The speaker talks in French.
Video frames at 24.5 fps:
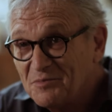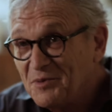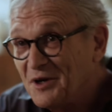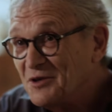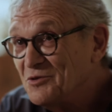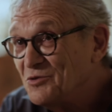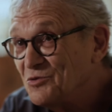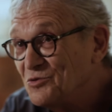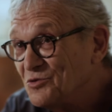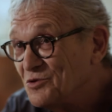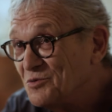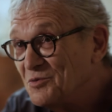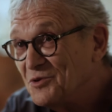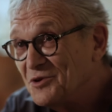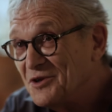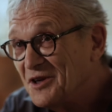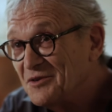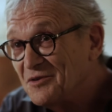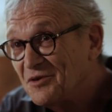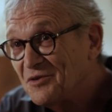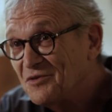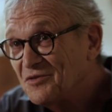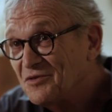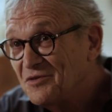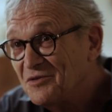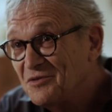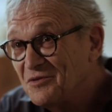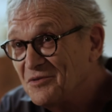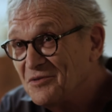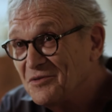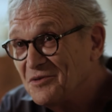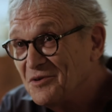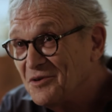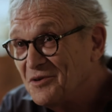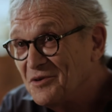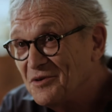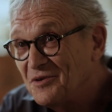pas du tout mon
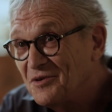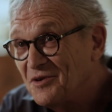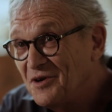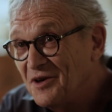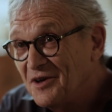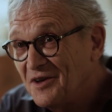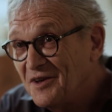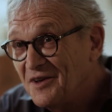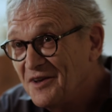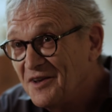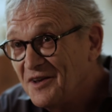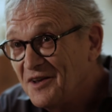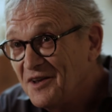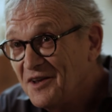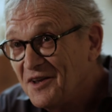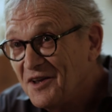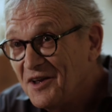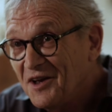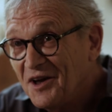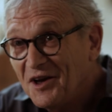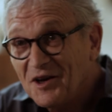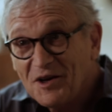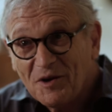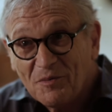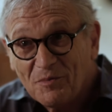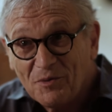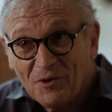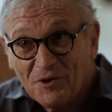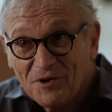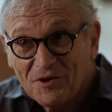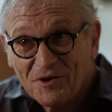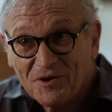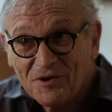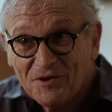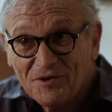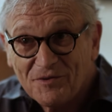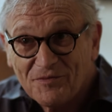attention euh, à
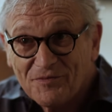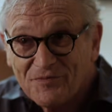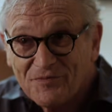l'époque.